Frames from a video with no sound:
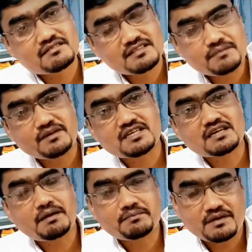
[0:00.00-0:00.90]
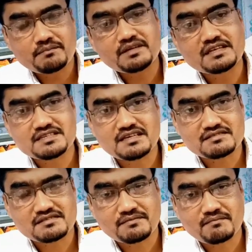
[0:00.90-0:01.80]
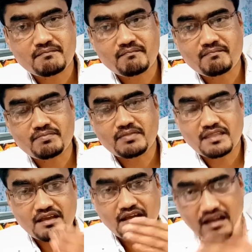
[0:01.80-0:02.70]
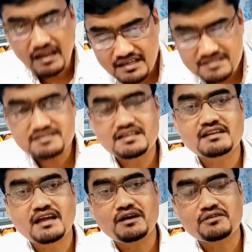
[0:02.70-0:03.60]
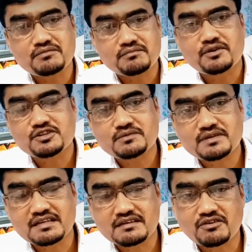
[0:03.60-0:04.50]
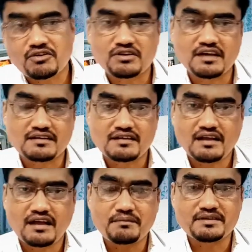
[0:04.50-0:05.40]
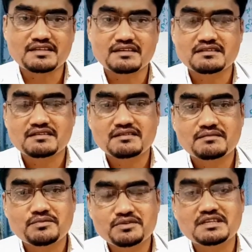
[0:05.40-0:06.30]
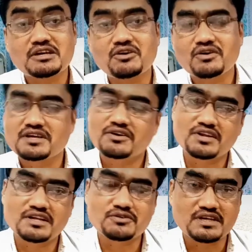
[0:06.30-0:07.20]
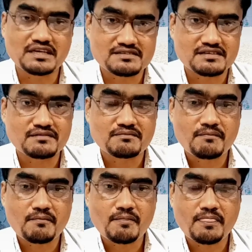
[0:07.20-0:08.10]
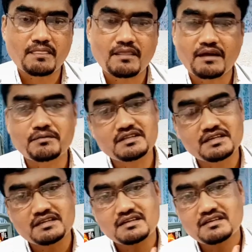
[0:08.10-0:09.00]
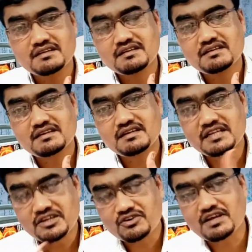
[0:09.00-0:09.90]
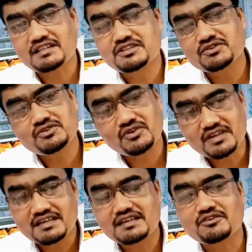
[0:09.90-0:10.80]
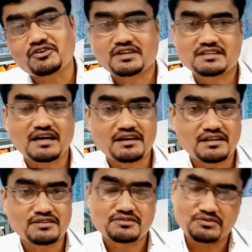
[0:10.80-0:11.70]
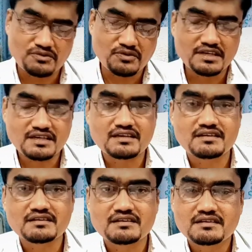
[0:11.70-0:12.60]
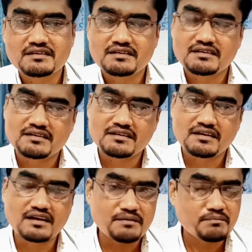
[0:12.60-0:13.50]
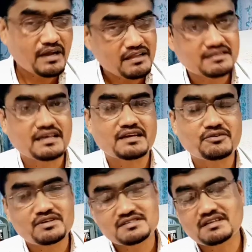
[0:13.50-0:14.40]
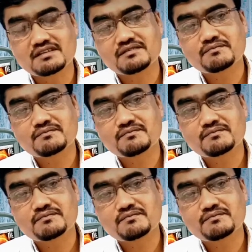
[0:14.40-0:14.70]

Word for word: তিন মাস আগে ভাবতাম বিদেশে আছে স্টিল নাও বর্তমানে করোনা আমাদের প্রতিটা ঘরে ঘরে ঢুকে গেছে আমাদের নিকট আত্মীয় অনেকেই করোনাতে আক্রান্ত অনেকেই হ্যাঁ প্রাণ ত্যাগ করেছেন